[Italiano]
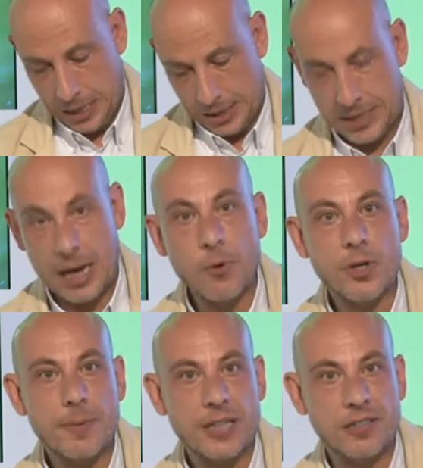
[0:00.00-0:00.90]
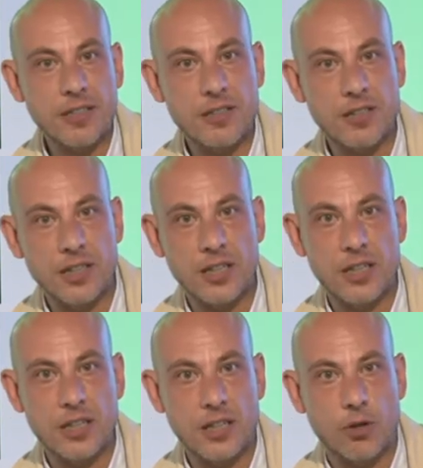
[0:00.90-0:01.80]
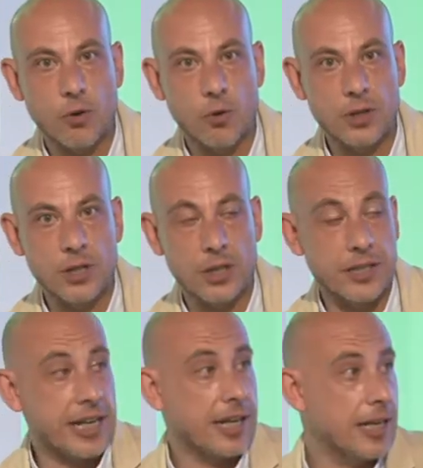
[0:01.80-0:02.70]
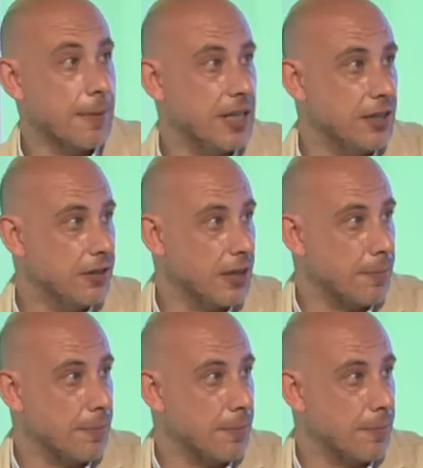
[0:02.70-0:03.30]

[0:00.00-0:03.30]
Siamo ripartiti con gli allenamenti,